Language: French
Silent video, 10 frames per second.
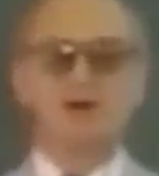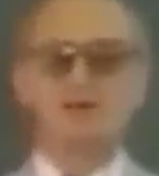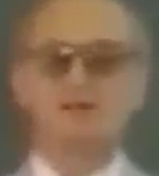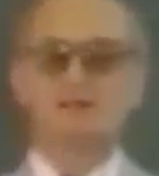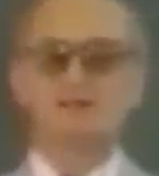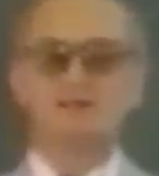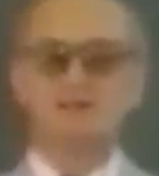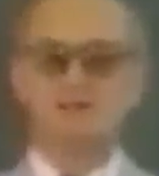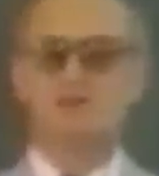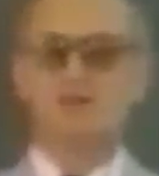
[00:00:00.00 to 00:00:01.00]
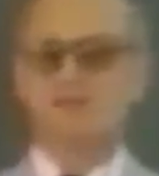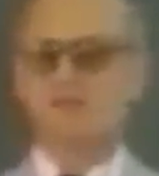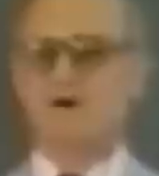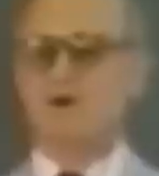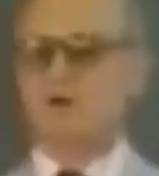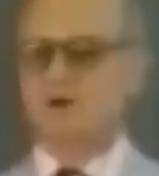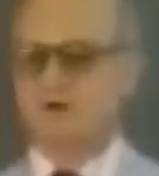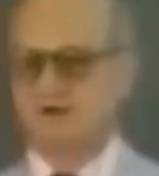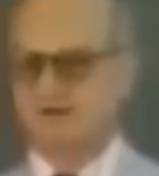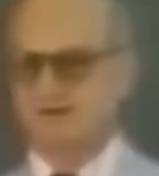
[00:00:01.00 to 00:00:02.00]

on fait On essaye de la